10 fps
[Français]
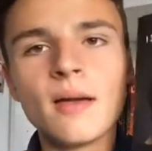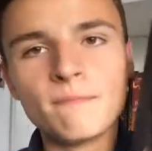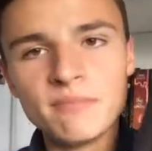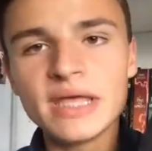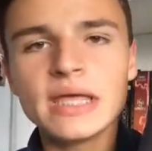
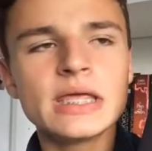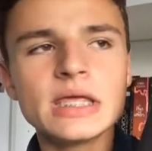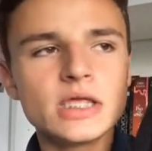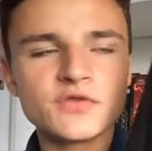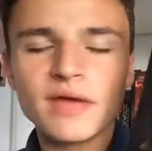
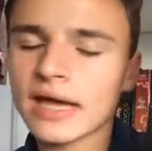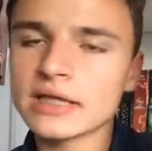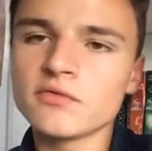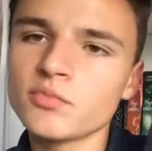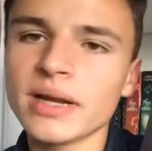Mais je vais
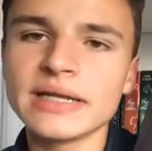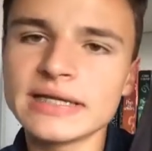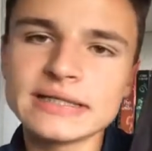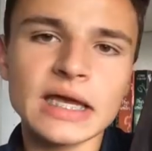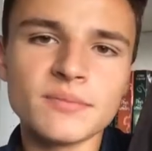arrêter de vous parler de
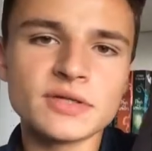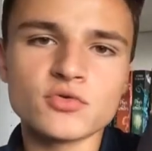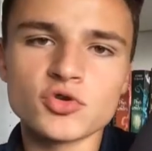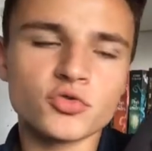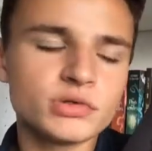la série
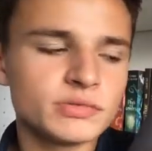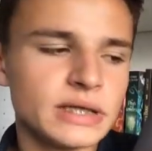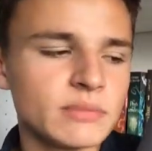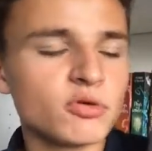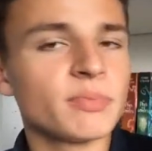puisqu'aujourd'hui on
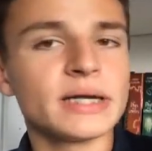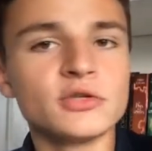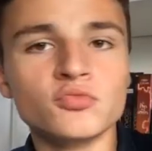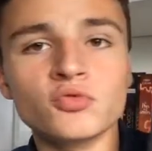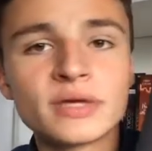est là pour parler
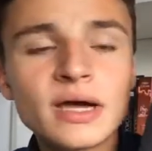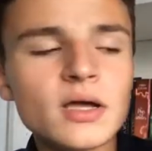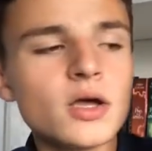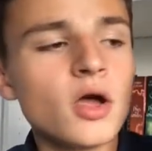du bouquin.